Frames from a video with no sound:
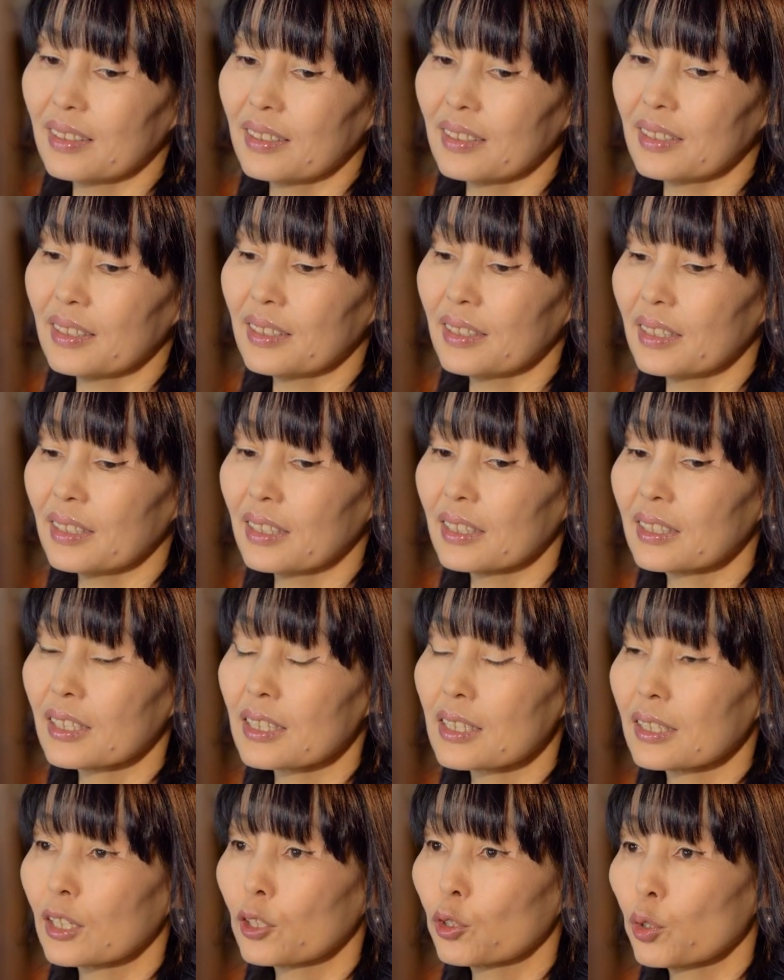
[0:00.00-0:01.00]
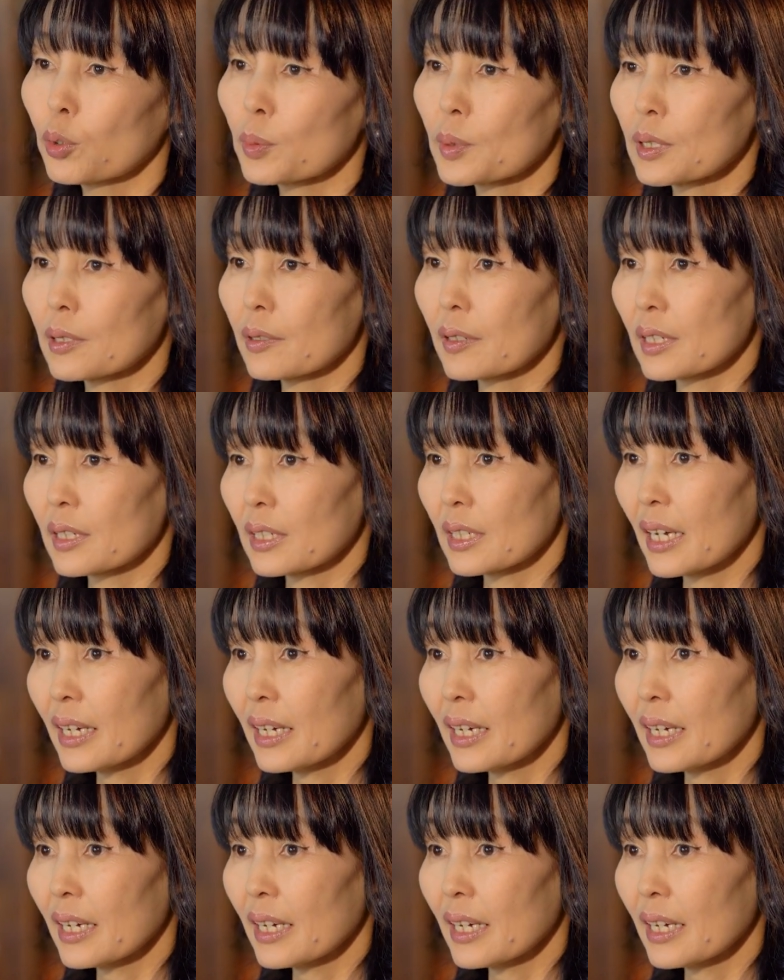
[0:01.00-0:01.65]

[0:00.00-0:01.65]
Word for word: И это знакомство с